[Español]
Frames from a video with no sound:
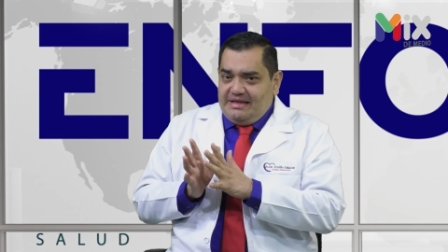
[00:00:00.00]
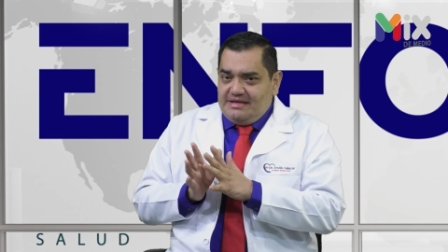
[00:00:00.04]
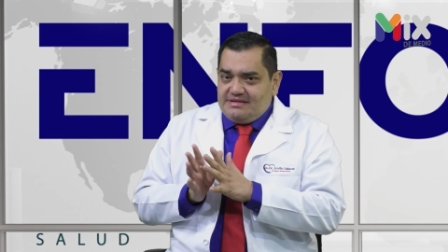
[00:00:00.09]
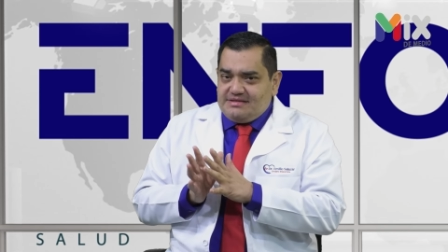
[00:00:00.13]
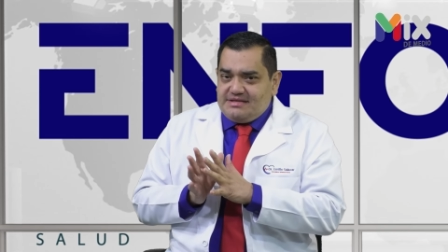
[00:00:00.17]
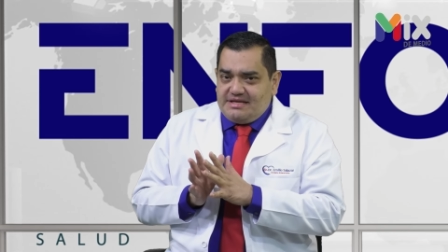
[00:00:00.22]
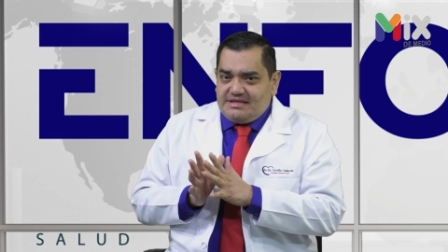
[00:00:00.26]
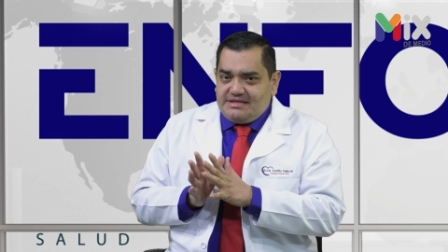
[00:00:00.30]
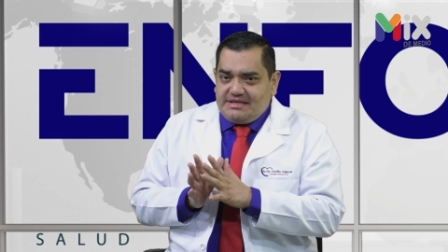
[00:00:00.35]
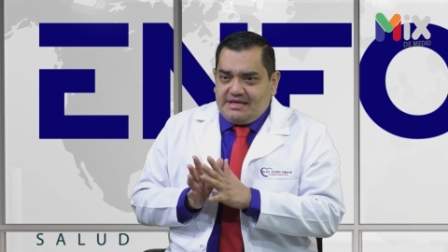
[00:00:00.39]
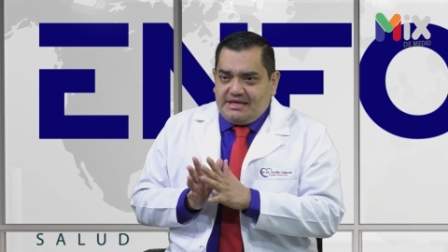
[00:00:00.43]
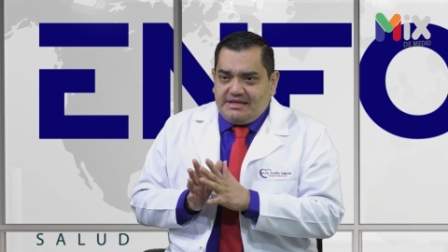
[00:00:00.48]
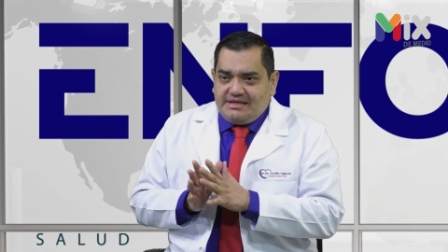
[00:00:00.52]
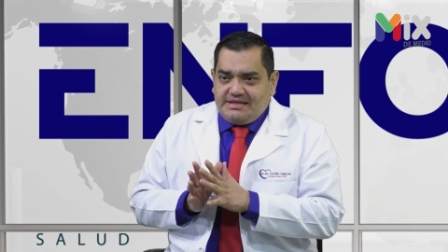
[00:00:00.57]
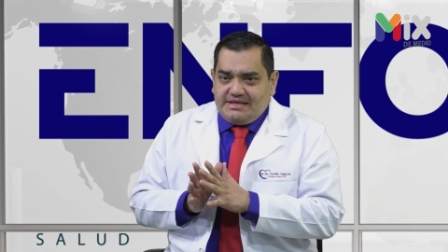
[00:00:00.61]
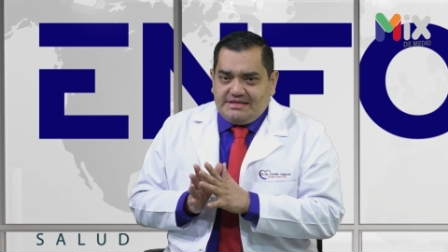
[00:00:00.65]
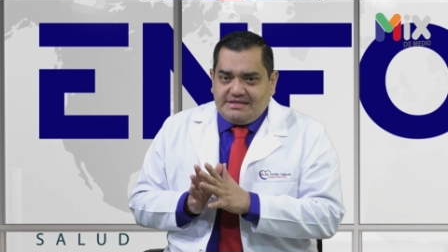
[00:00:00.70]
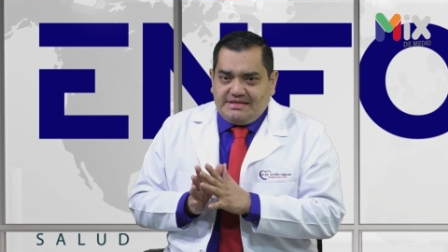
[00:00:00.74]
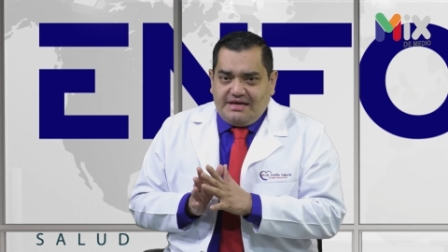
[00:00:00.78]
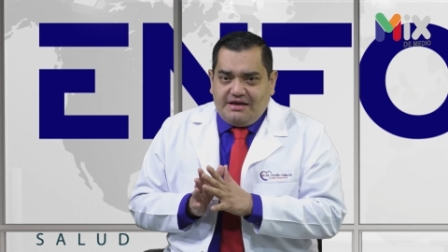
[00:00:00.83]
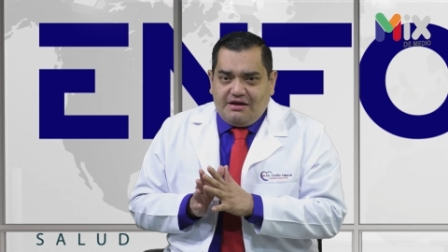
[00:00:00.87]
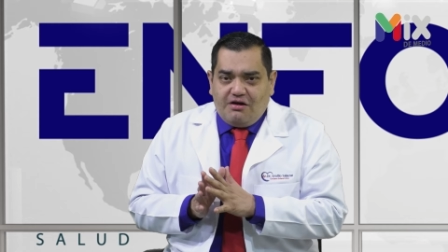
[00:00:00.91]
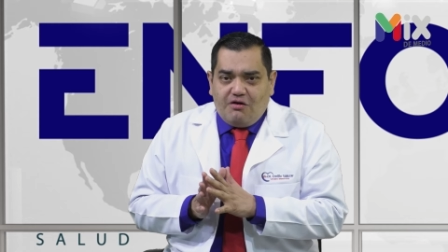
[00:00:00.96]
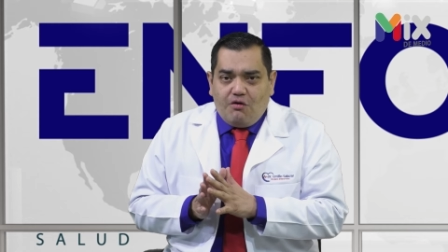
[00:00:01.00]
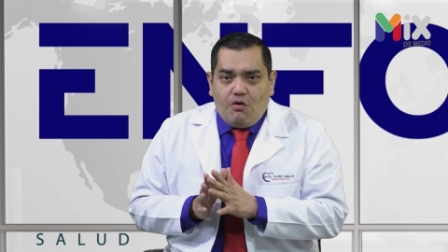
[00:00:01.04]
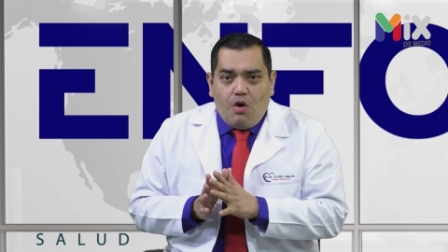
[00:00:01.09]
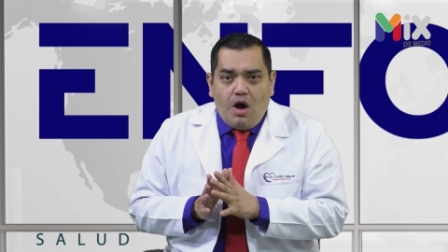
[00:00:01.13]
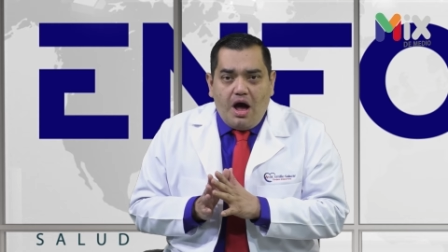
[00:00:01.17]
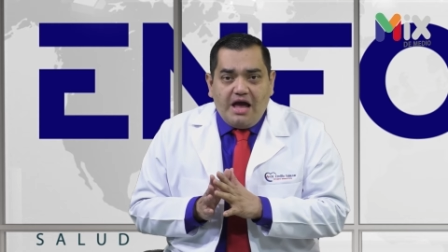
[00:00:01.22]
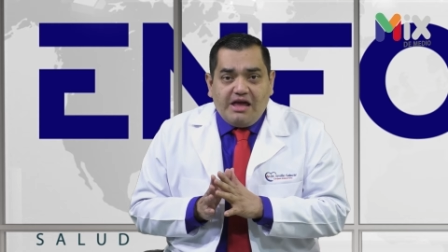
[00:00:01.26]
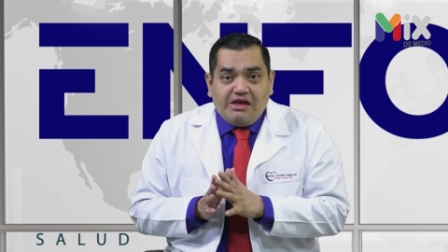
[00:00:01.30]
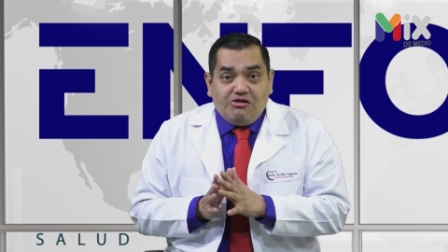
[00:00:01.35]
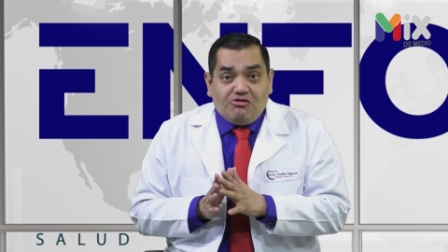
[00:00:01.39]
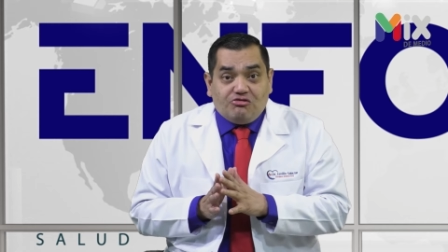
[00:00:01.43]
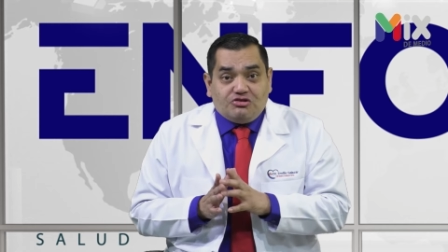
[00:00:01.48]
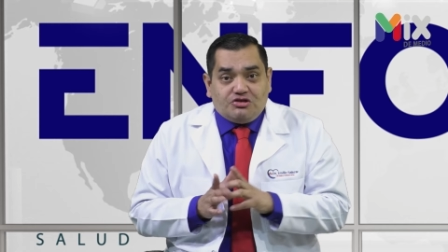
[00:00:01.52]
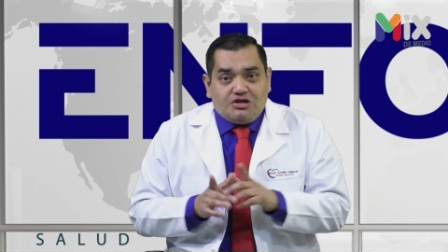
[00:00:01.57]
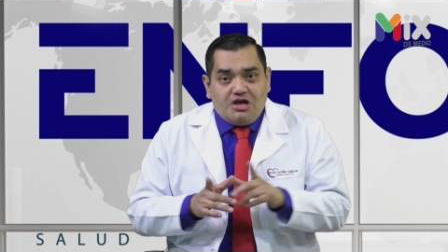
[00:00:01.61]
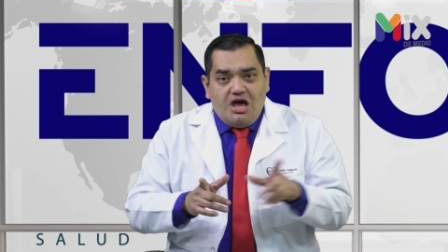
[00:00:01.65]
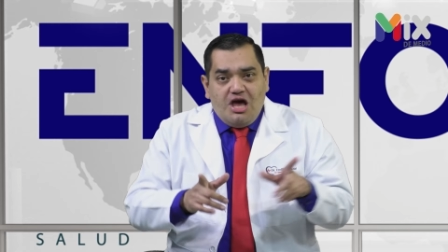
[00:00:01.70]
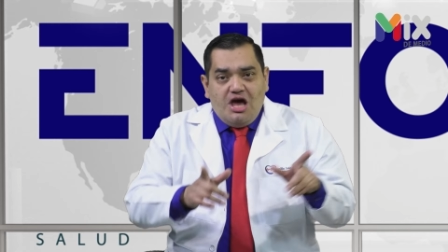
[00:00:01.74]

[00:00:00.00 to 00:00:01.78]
de 65 años,